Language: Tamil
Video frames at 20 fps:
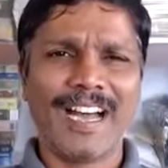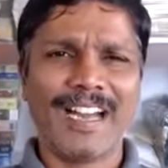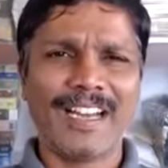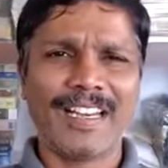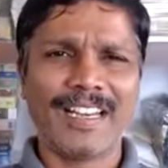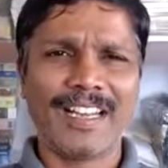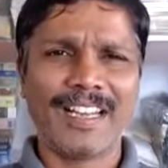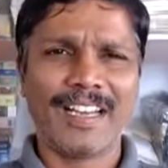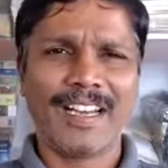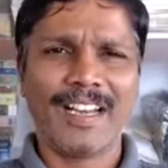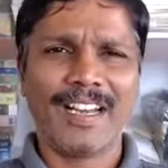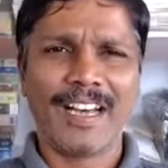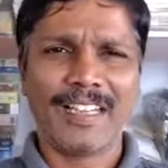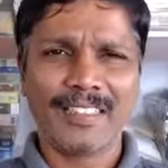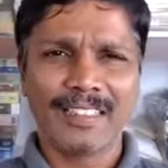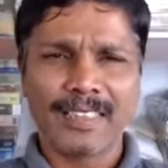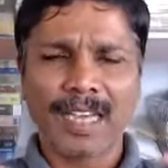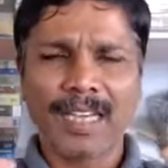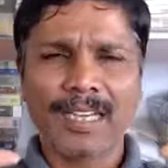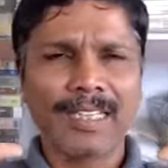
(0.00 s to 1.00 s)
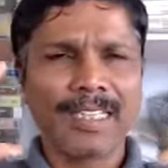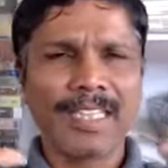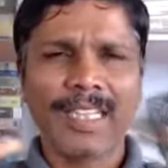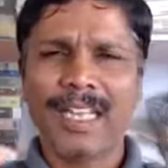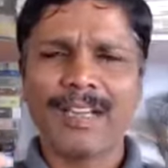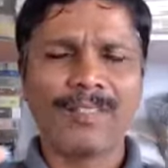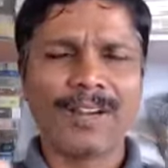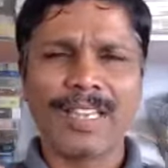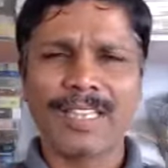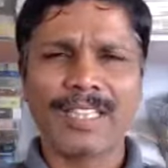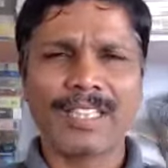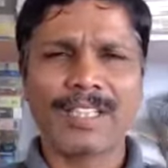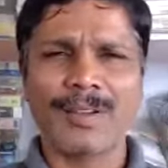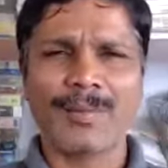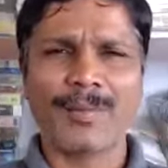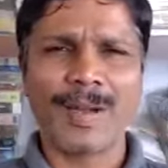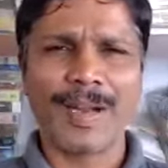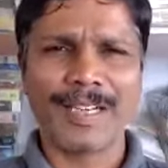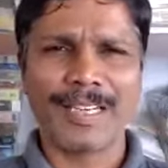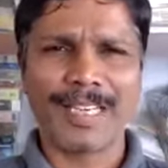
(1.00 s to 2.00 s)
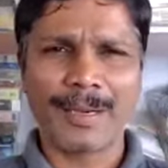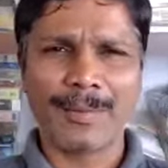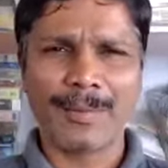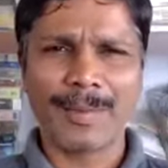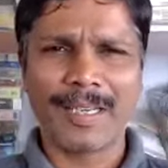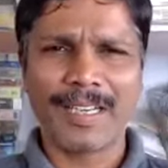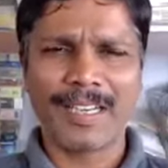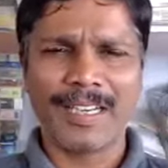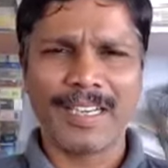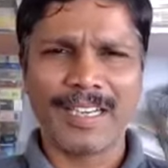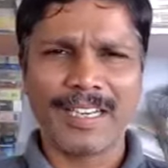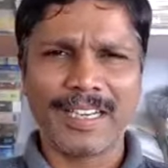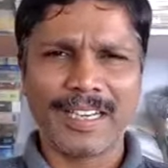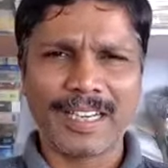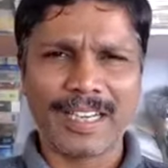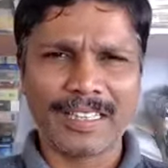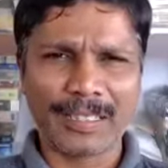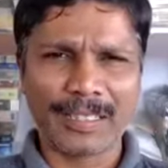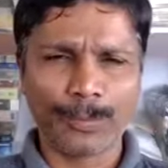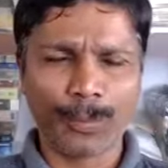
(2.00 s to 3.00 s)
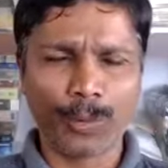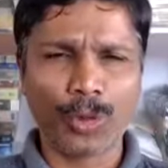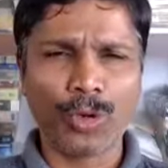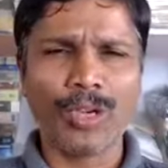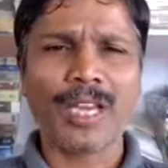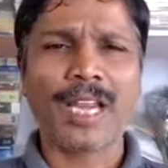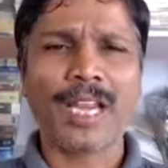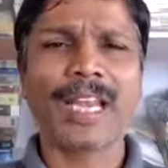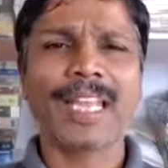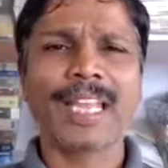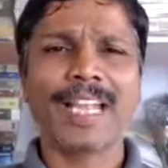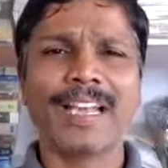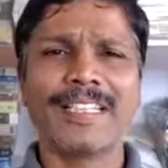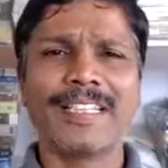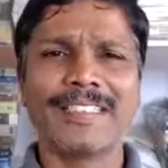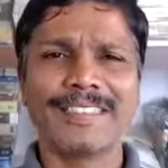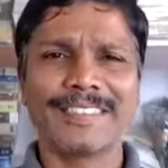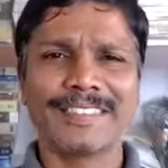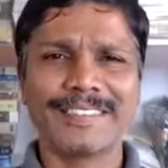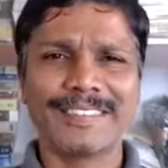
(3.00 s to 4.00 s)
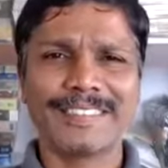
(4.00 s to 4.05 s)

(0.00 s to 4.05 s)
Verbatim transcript: ஆனா அந்த தகுதியை நான் வளர்த்துக்கவே மாட்டேன் அப்படின்னா அந்த பொருள் கிடைக்காது